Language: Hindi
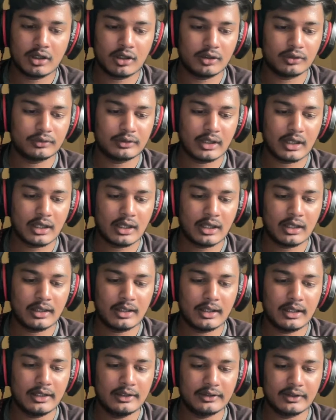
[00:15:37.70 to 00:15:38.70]
और उसका
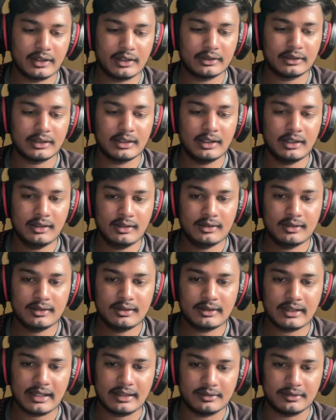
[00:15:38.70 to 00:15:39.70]
एज रखते हैं
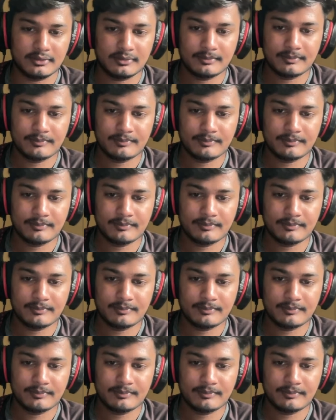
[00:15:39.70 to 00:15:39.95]
नाइन